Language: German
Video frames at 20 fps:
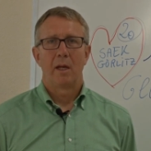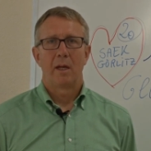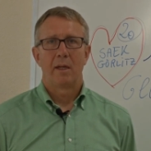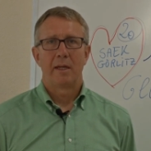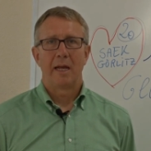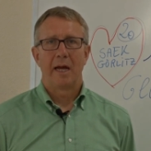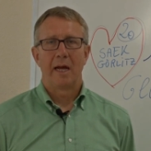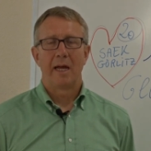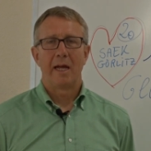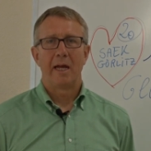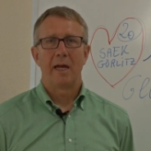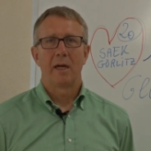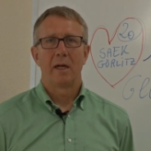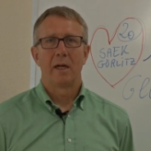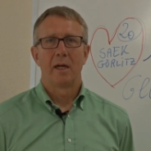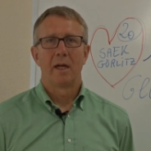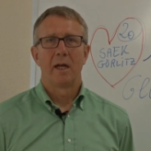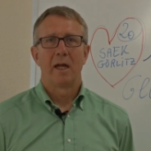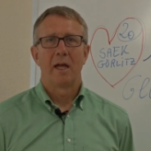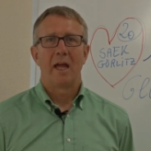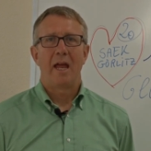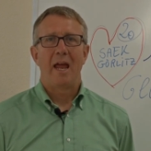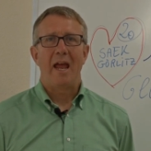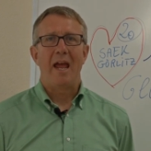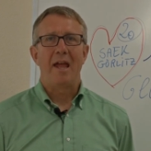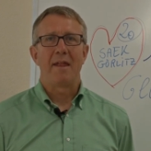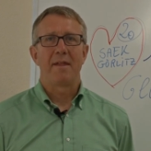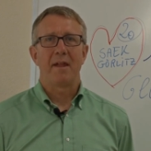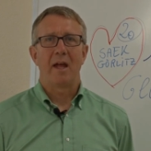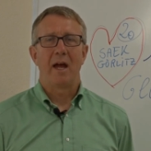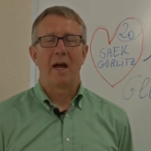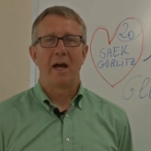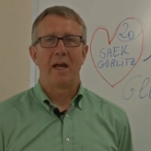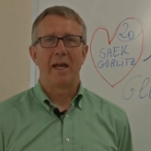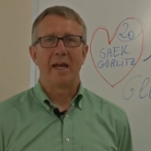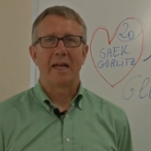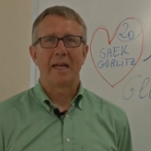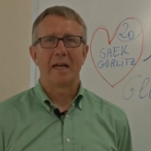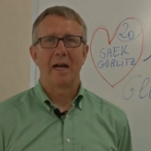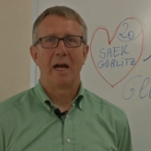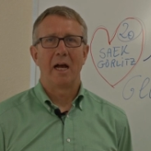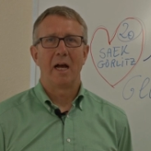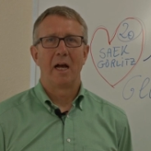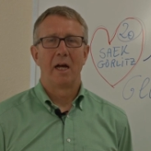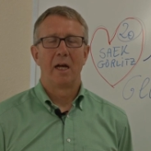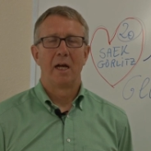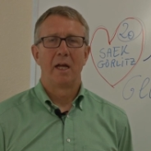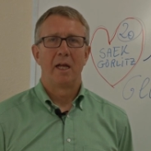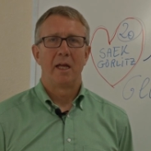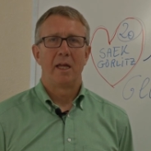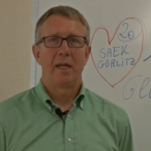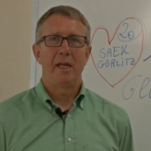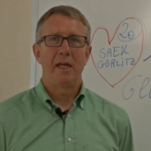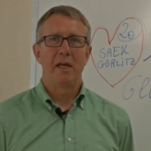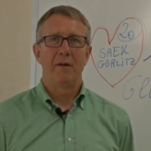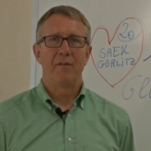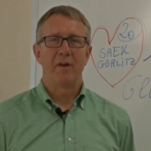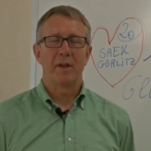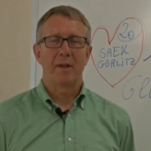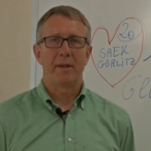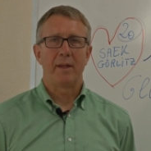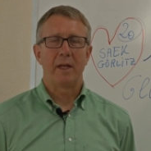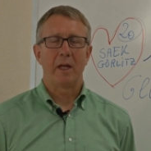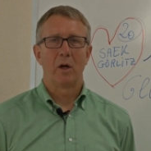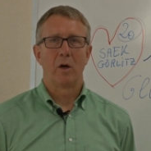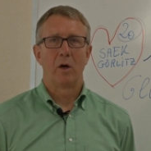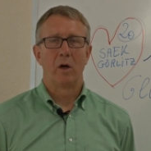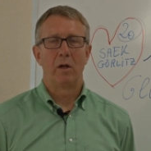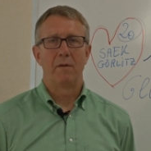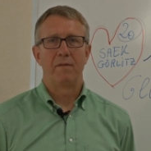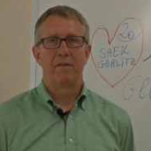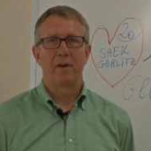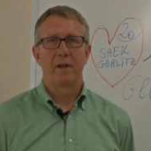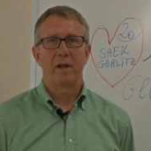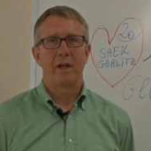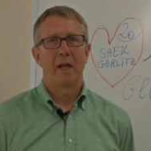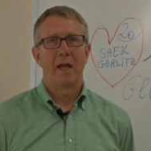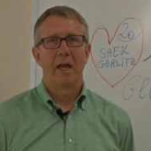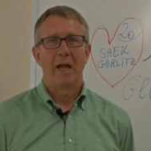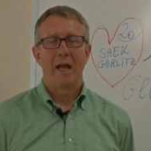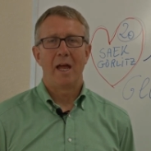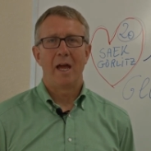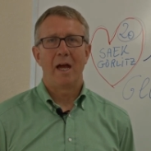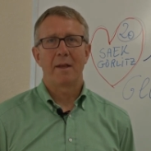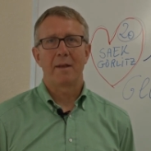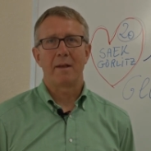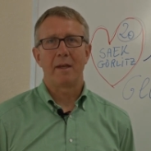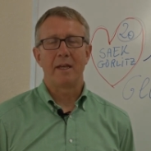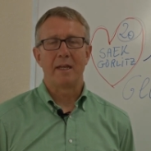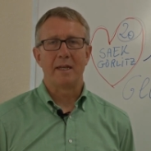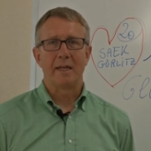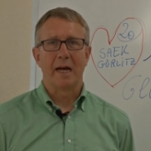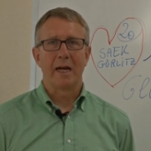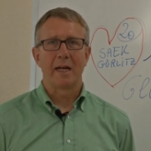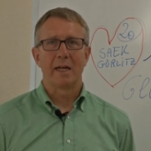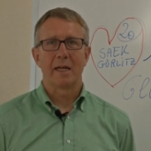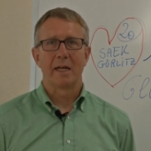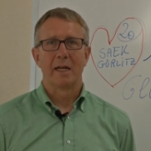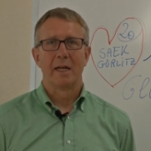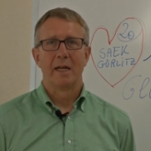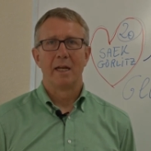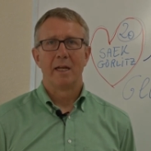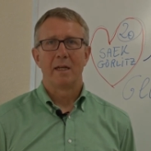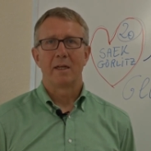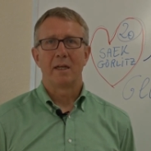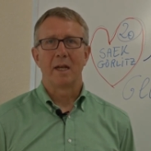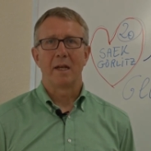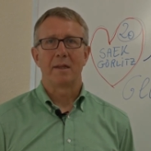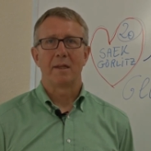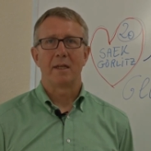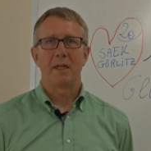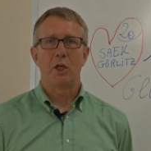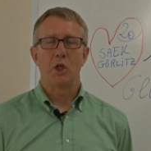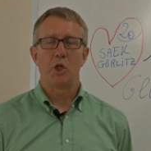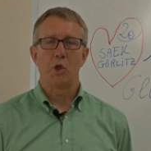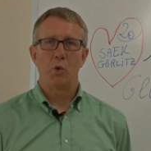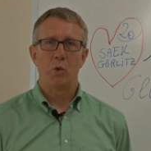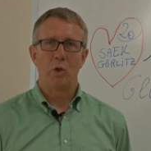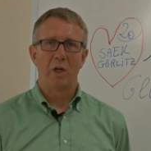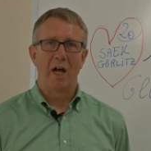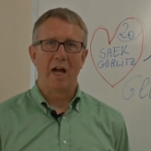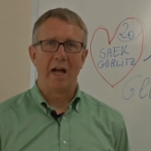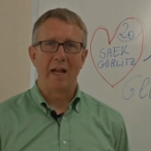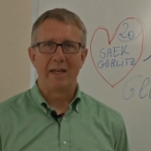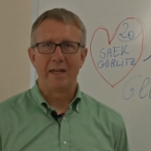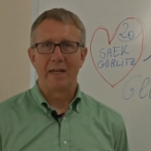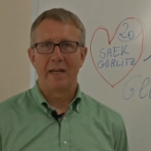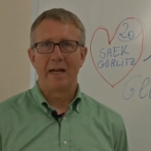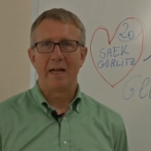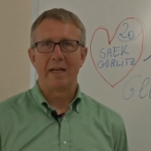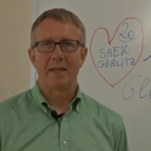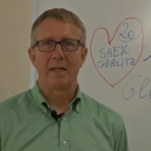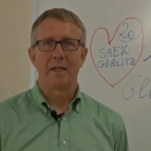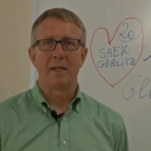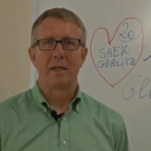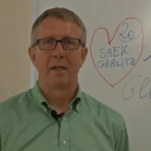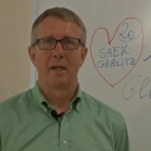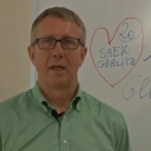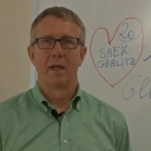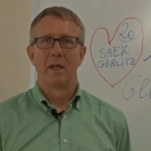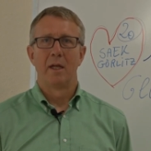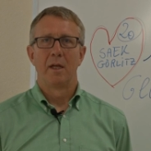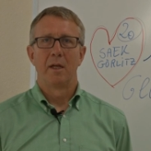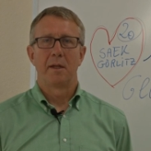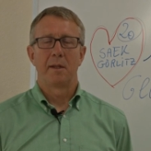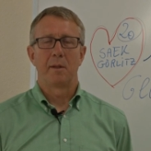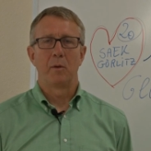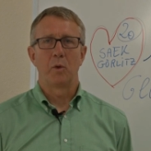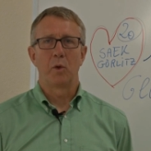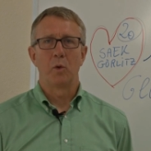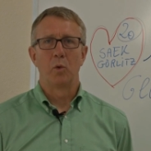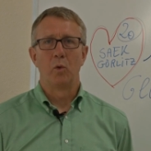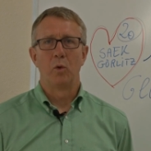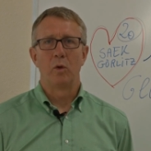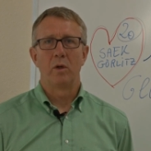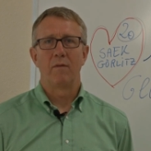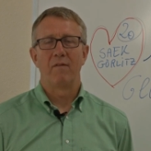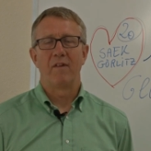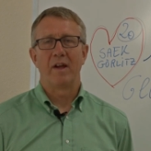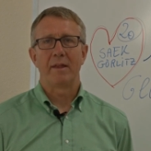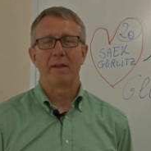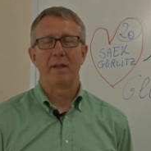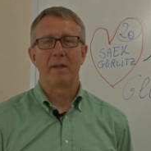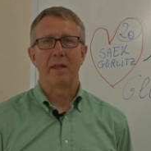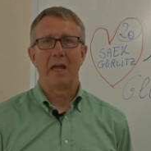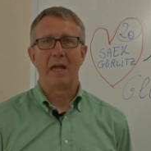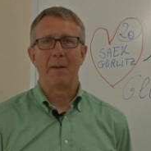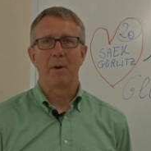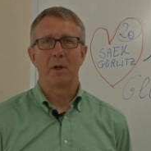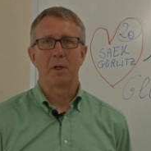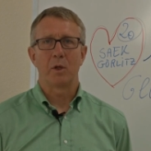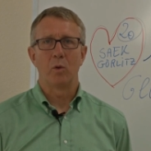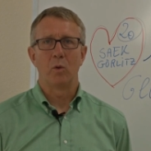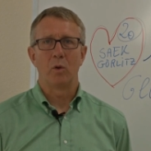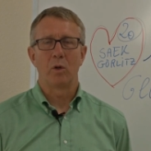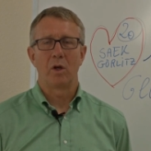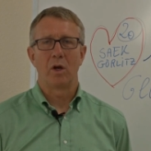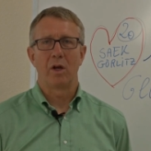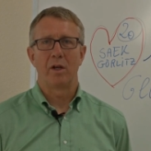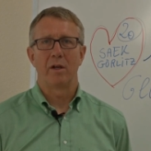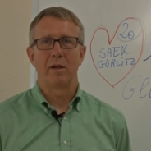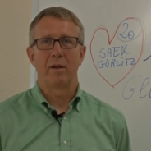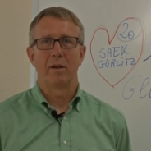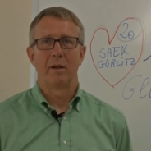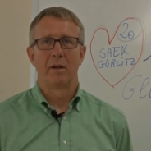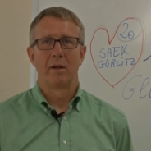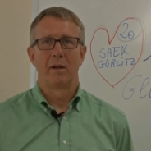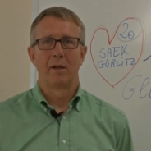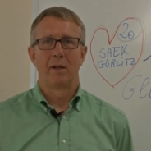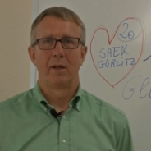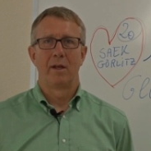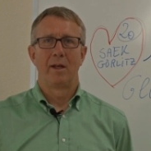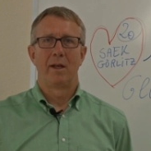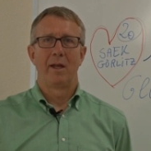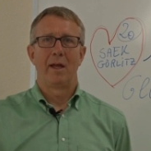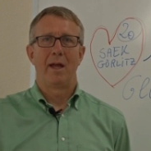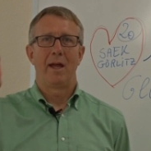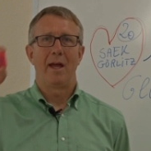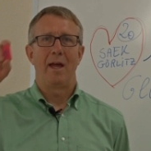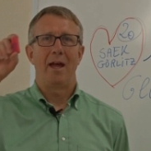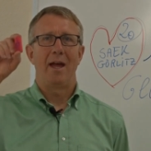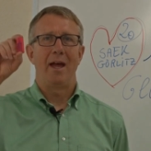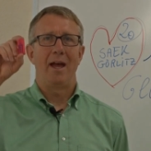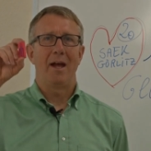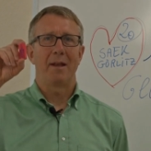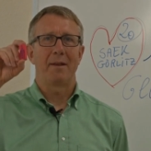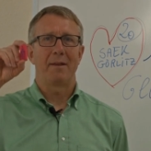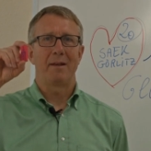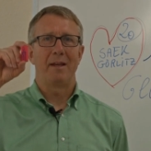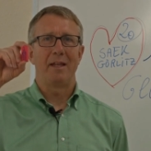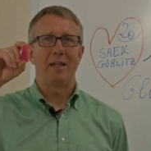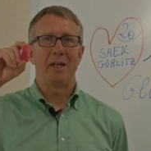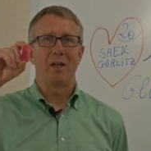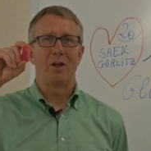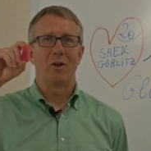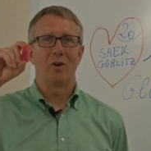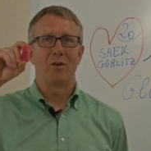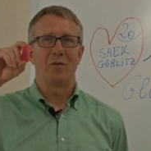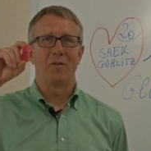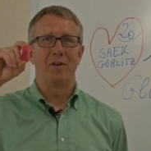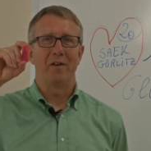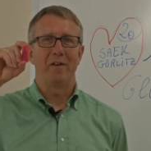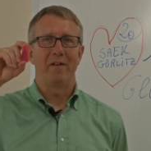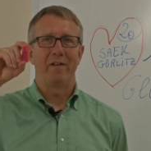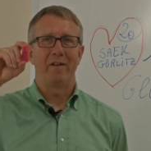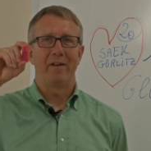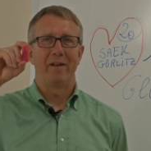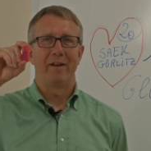Daher SAEK hier wird sie geholfen. Herzlichen Dank, dass Sie die Schüler anleiten, zu tun, was sie selber tun können. Herzlichen Glückwunsch.